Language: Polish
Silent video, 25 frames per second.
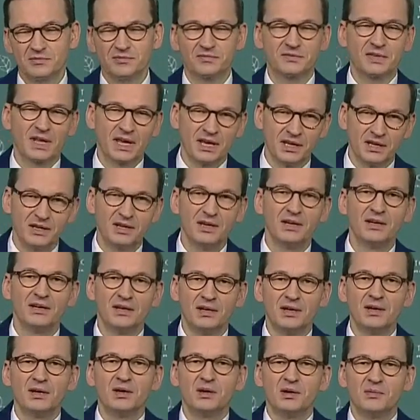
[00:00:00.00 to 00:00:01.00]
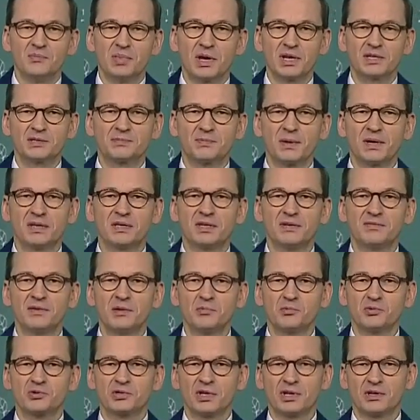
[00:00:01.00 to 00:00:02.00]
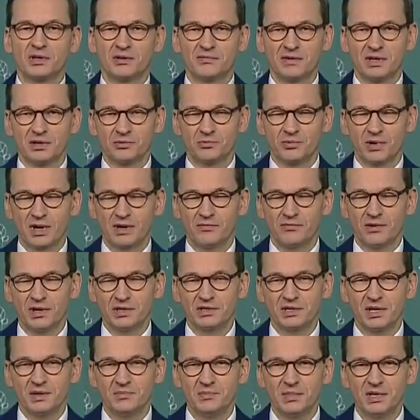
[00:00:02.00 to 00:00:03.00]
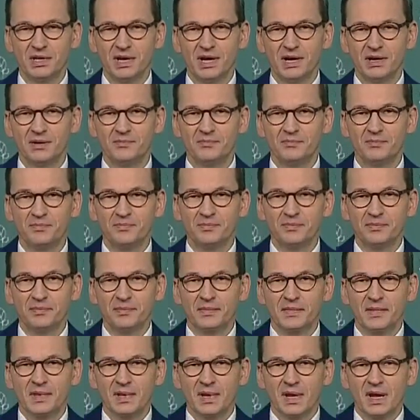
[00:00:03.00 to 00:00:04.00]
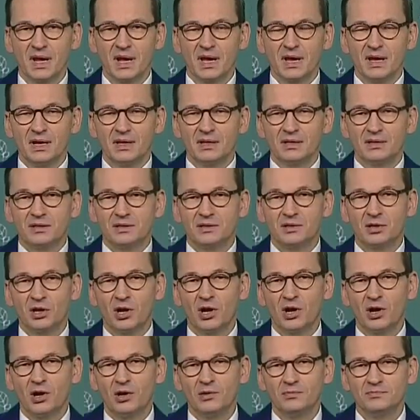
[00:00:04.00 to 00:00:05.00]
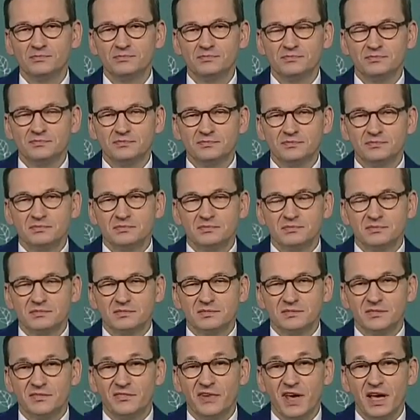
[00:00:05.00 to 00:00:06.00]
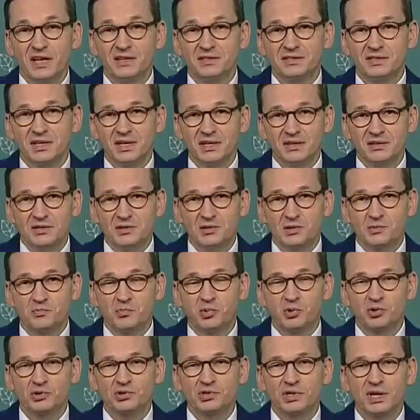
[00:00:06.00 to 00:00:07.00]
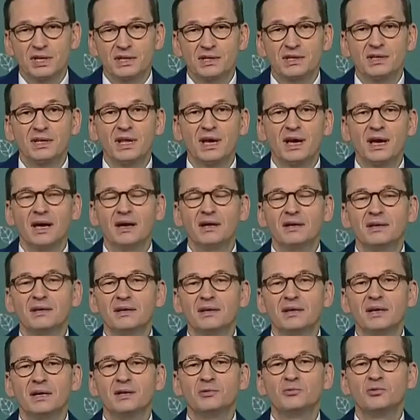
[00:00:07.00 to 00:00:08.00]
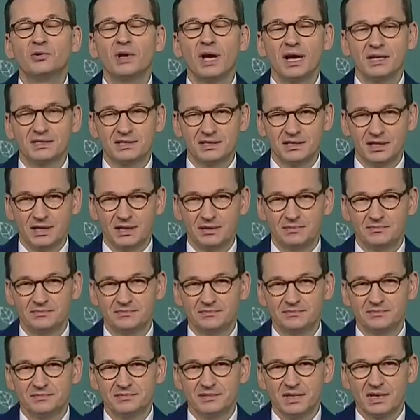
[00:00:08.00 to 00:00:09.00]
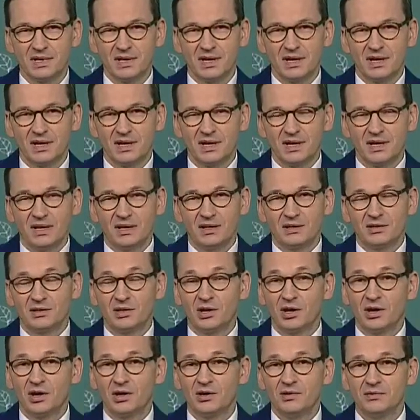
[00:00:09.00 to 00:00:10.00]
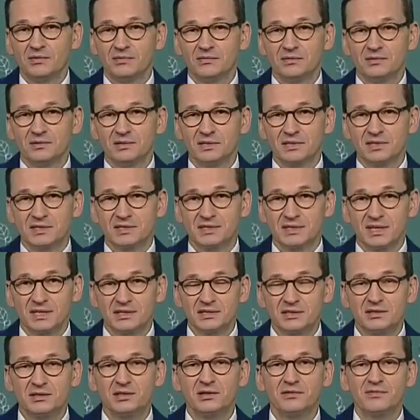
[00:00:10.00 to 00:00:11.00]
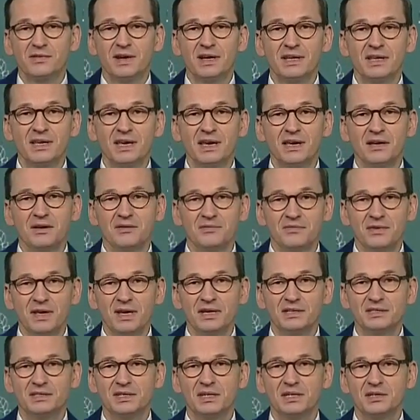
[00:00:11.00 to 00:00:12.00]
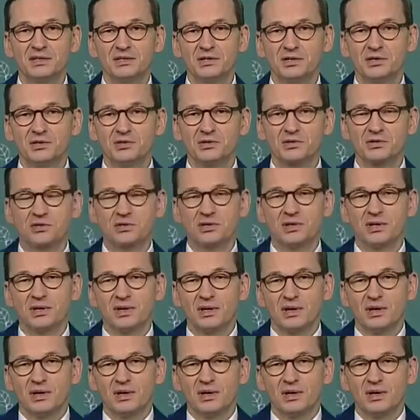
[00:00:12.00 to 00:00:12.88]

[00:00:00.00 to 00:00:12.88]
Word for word: w tej perspektywie budżetowej, która właśnie mija. To więcej niż budżet na edukację. To zdecydowanie więcej niż